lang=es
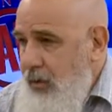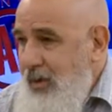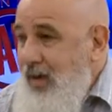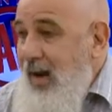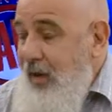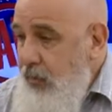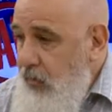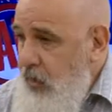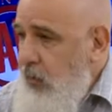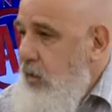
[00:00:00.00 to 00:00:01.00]
y
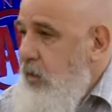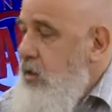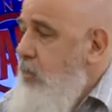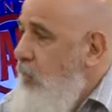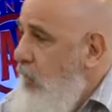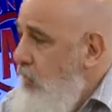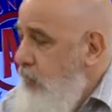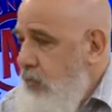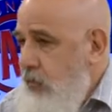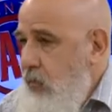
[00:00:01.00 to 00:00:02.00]
ganó la batalla por la
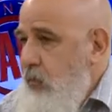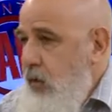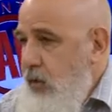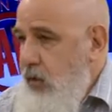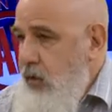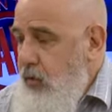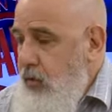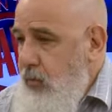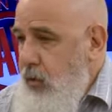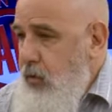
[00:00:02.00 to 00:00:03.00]
interpretación del malestar
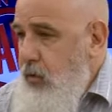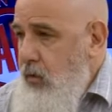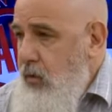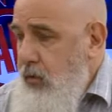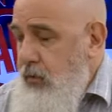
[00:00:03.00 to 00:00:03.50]
económico,